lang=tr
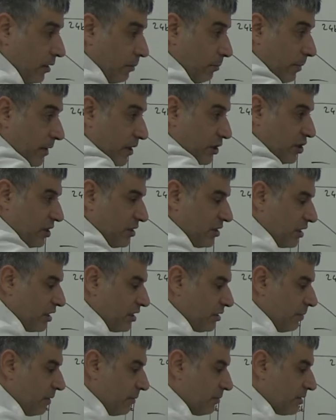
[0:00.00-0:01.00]
BC
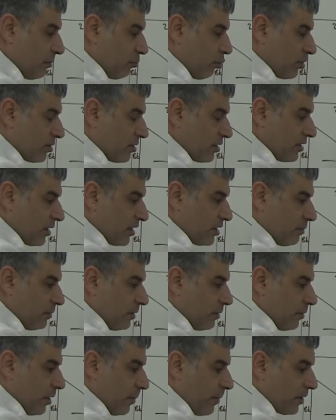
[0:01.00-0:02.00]
8 birimse burası da 8
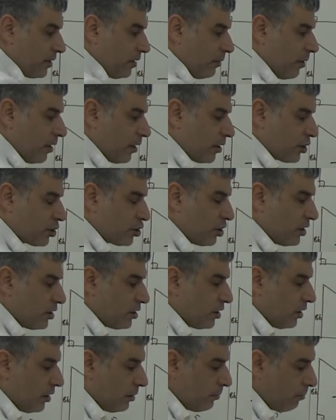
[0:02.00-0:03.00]
birim yapar değil mi
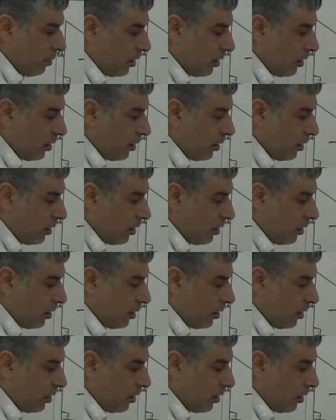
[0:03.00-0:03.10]
arkadaşlar?